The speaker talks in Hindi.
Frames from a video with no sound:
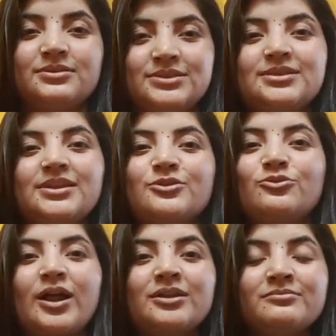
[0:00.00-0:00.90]
इसी के
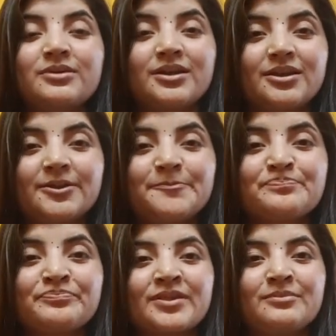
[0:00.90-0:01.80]
दौरान मेरी
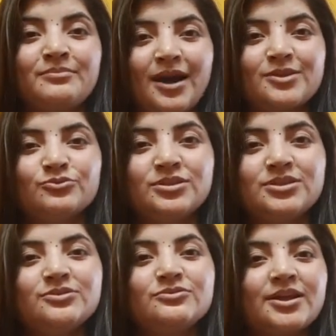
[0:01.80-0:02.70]
बात हुई
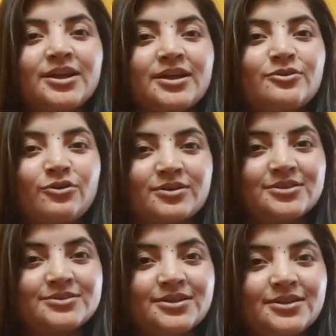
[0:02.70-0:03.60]
थी उनके
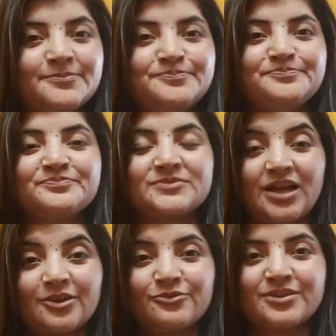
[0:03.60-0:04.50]
डॉक्टर से
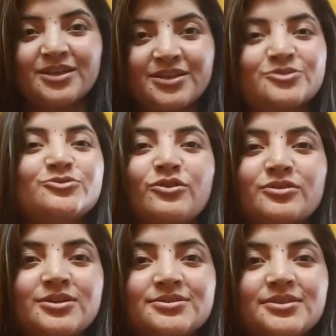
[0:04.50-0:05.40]
गायनोवेदा की जो
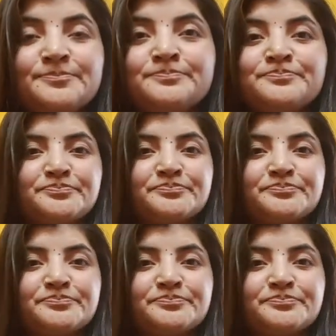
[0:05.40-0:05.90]
डॉक्टर्स हैं